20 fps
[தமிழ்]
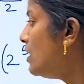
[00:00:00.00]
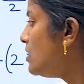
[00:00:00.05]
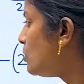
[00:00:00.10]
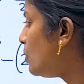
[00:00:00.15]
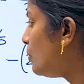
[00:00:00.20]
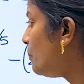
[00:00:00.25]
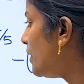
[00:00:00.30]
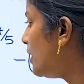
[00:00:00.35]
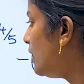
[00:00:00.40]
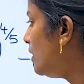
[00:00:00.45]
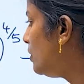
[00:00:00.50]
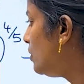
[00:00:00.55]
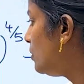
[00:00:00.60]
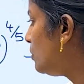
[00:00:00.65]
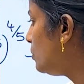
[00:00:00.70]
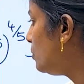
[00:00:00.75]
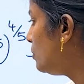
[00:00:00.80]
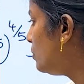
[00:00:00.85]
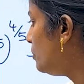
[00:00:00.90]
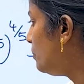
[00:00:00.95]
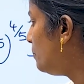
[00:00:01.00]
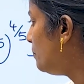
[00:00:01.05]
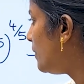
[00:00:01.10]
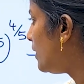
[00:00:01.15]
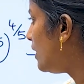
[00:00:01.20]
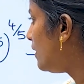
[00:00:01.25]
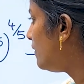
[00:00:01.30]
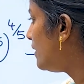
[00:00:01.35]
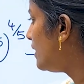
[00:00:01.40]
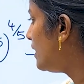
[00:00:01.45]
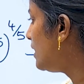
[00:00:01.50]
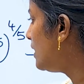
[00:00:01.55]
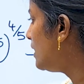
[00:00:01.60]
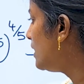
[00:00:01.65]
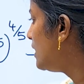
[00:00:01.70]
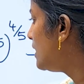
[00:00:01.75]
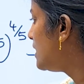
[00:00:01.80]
ஸோ இப்போ டூ பவர்